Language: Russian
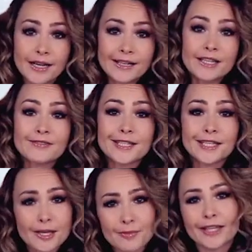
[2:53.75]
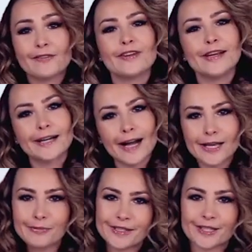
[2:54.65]
Так и нефтехимики
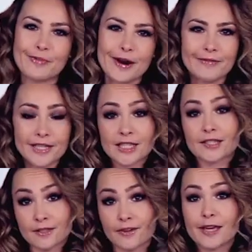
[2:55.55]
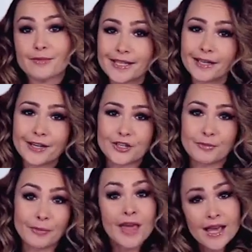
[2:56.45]
великолепно справились со своими
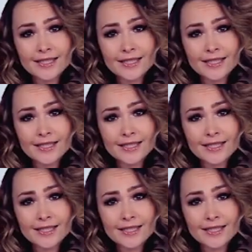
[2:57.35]
задачами.